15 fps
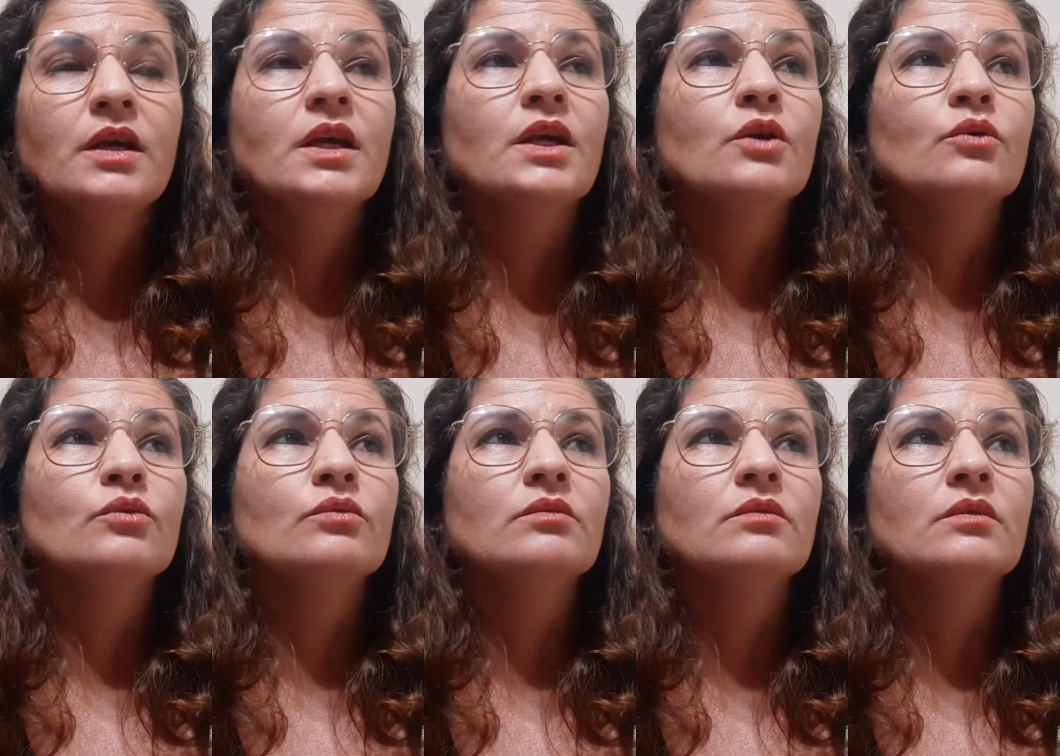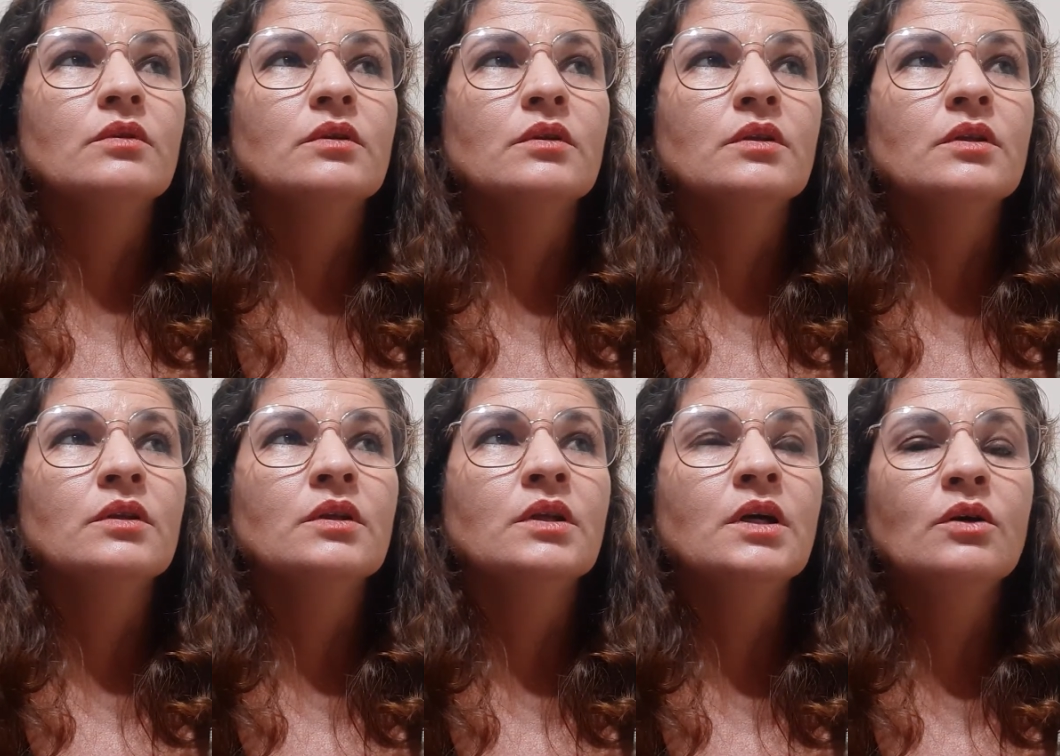Eu
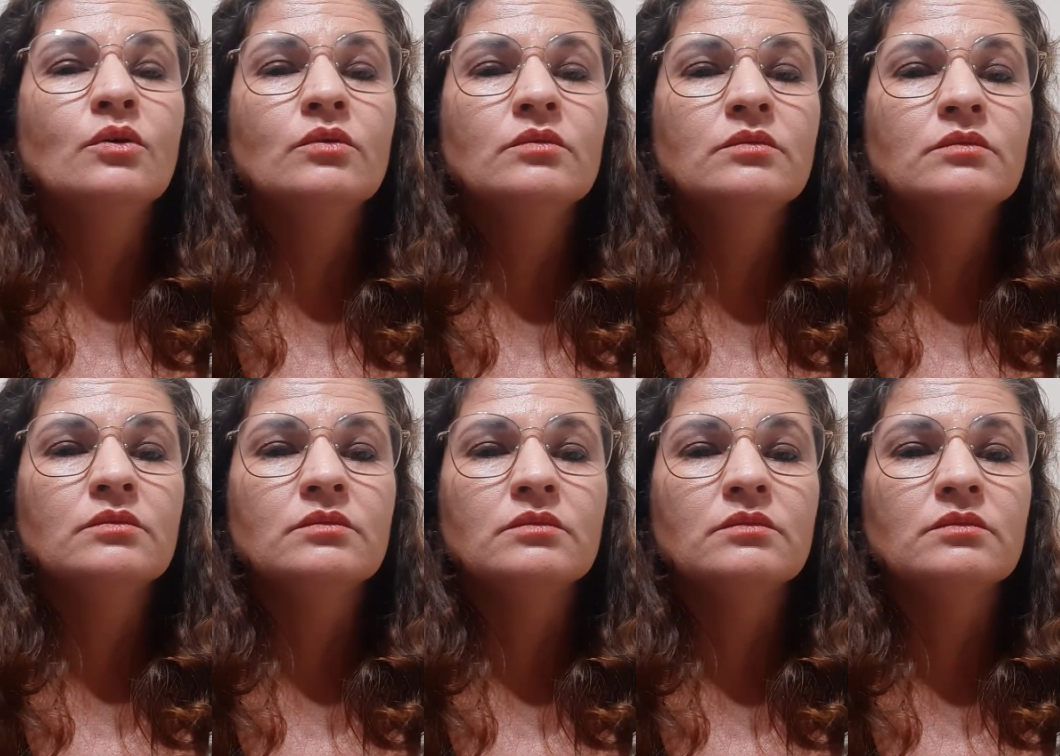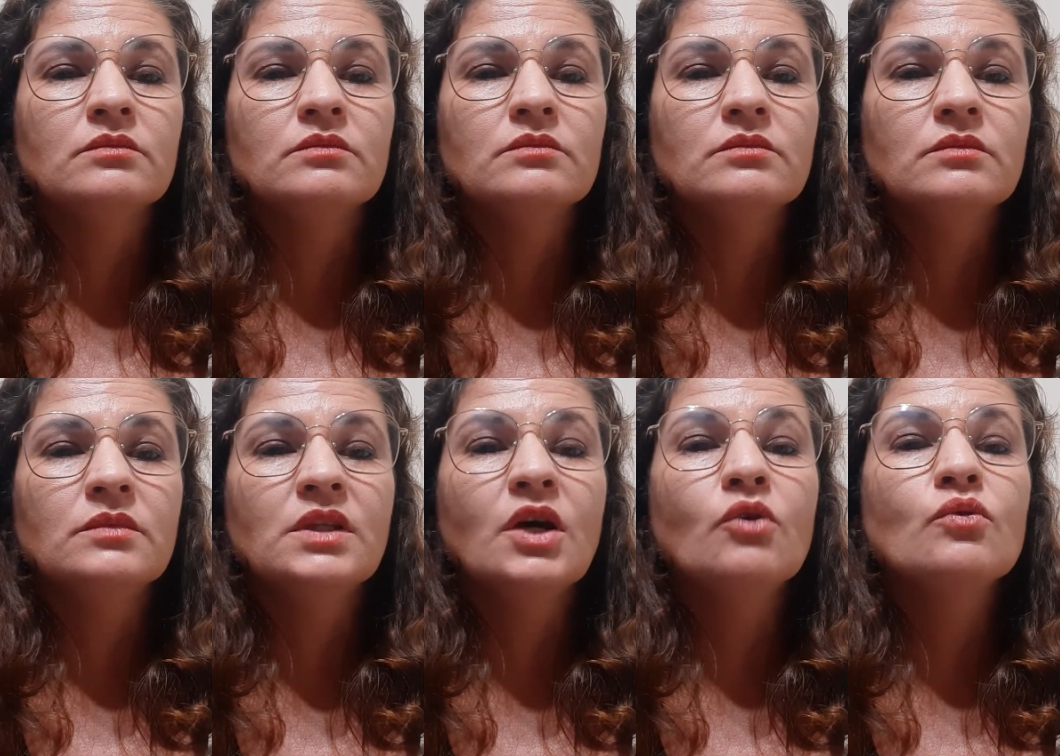não
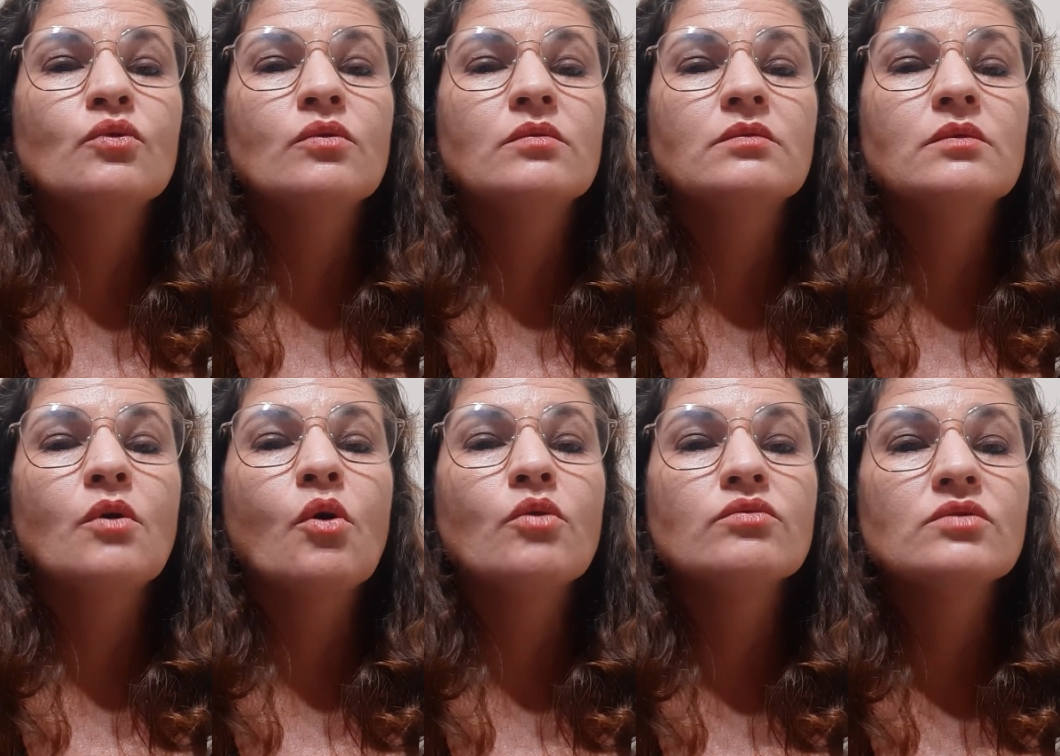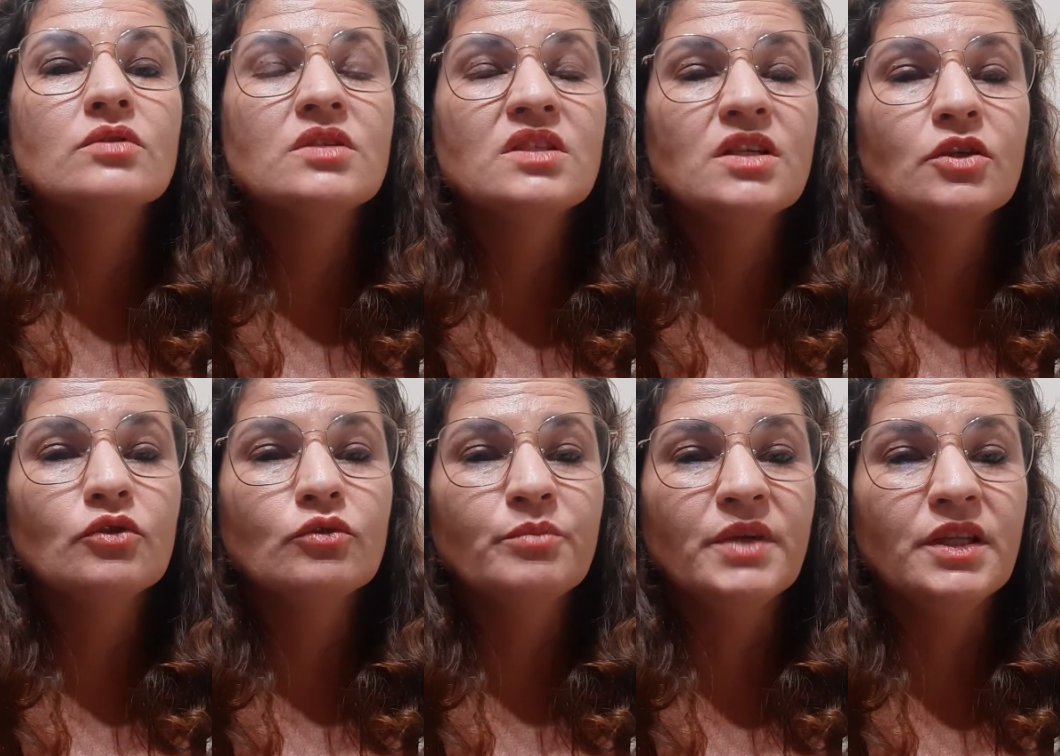não
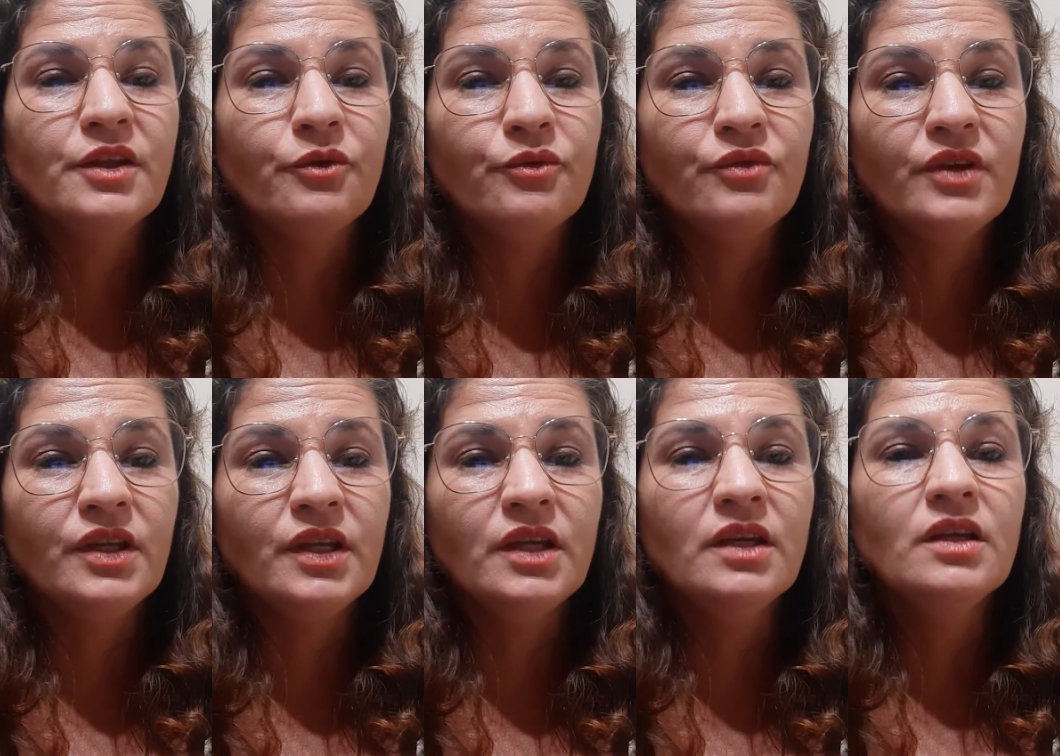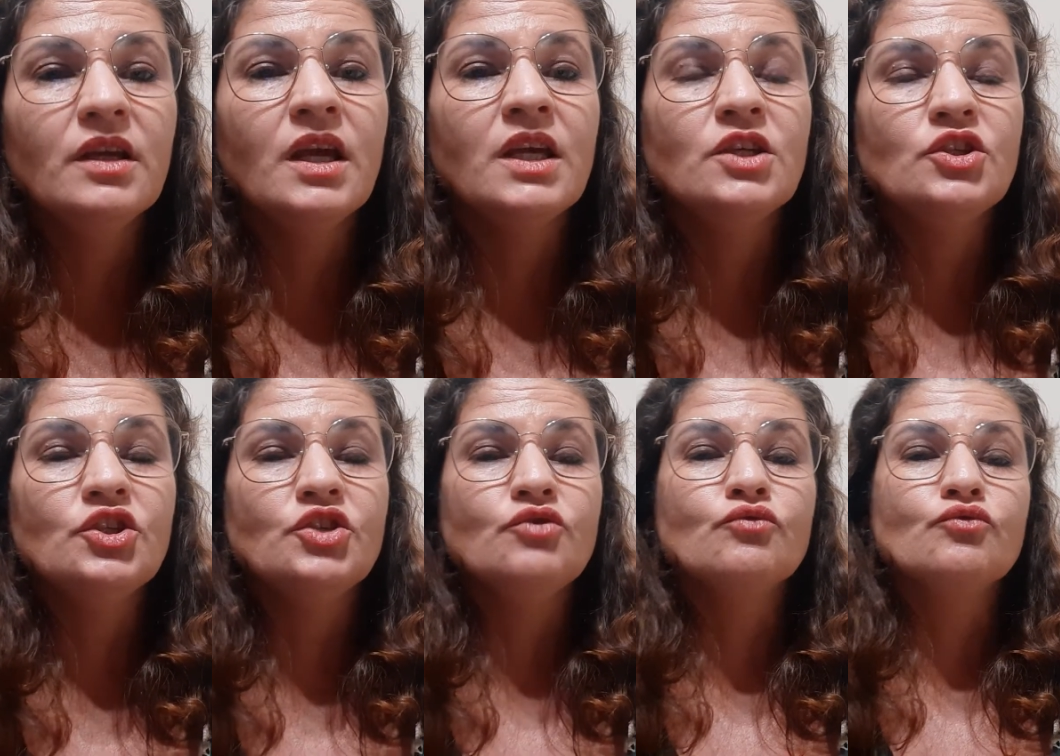consigo me definir
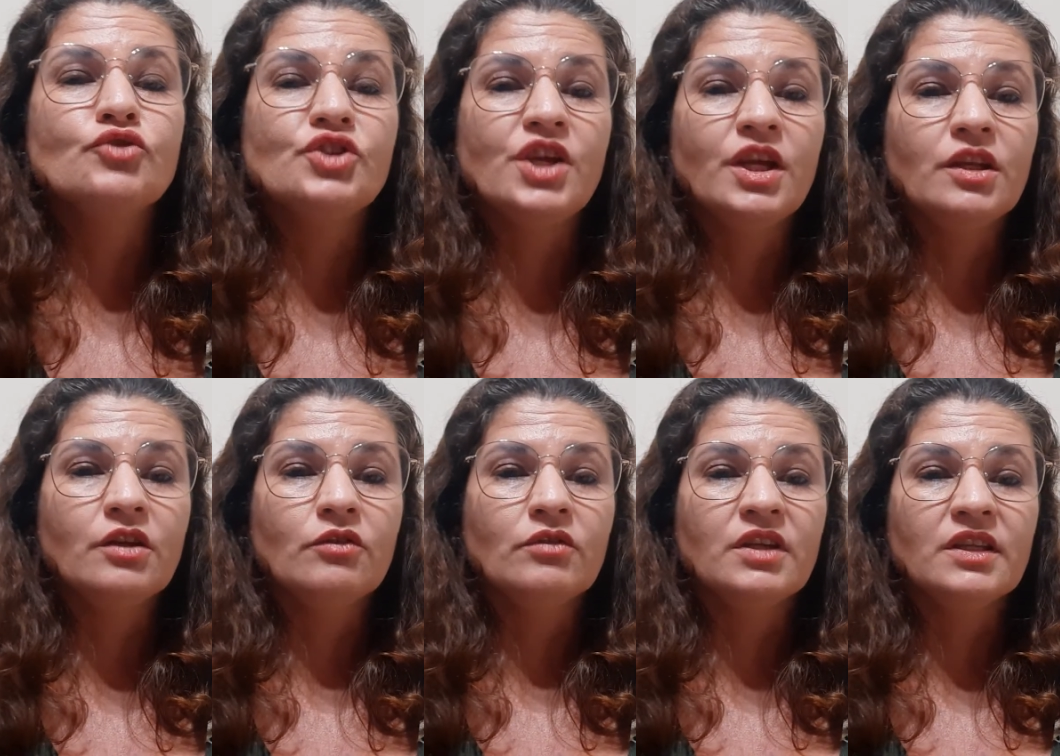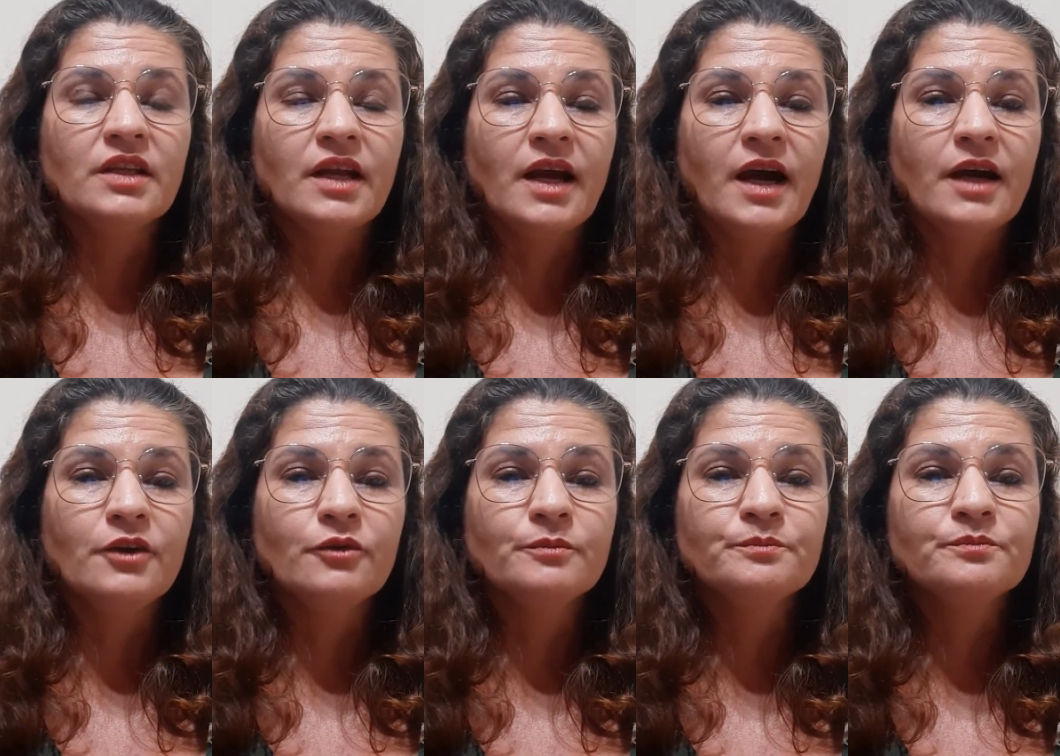em um gênero
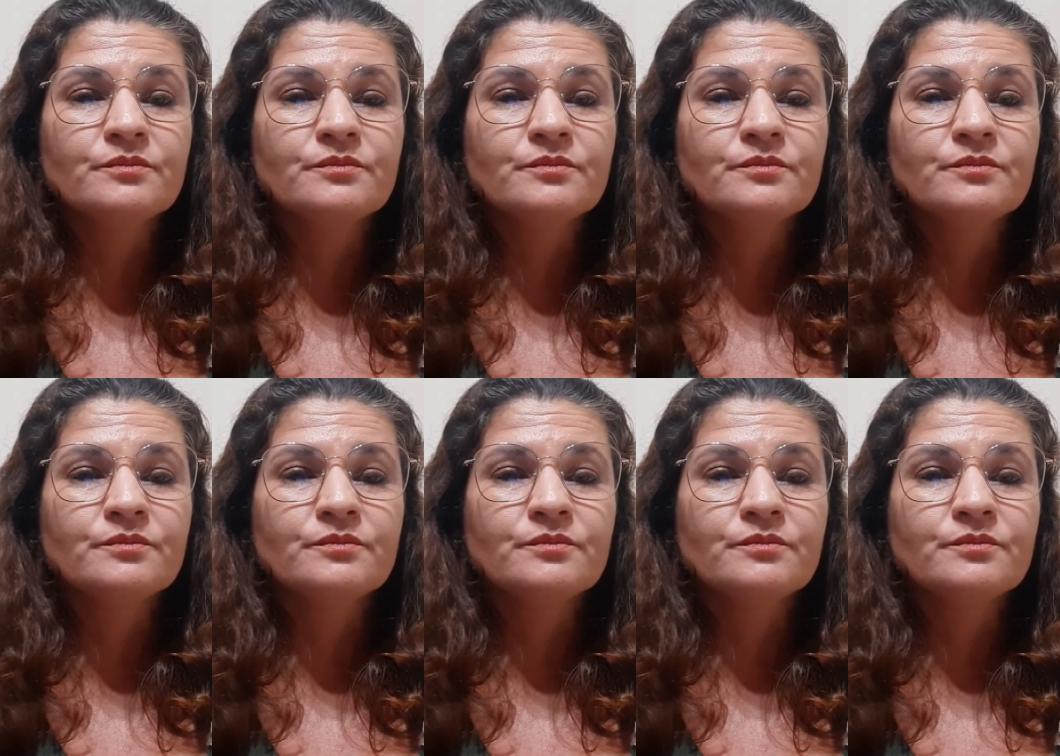literário,